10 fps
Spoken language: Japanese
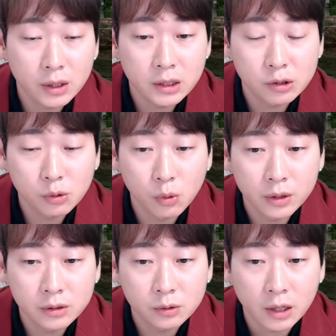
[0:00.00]
はNiziuを応
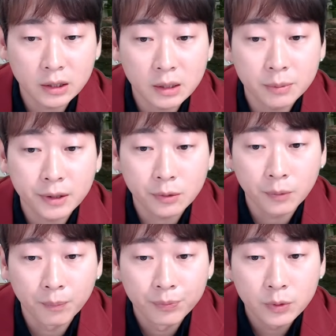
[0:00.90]
援するのは当たり前だけど。
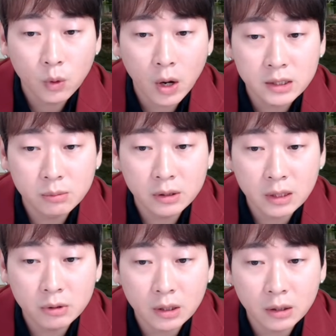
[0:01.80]
今日初め
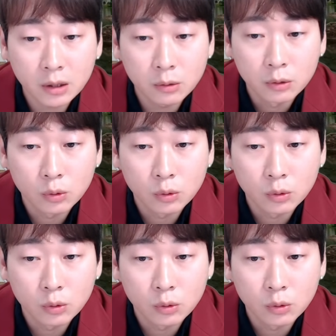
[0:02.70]
て見たんだけど、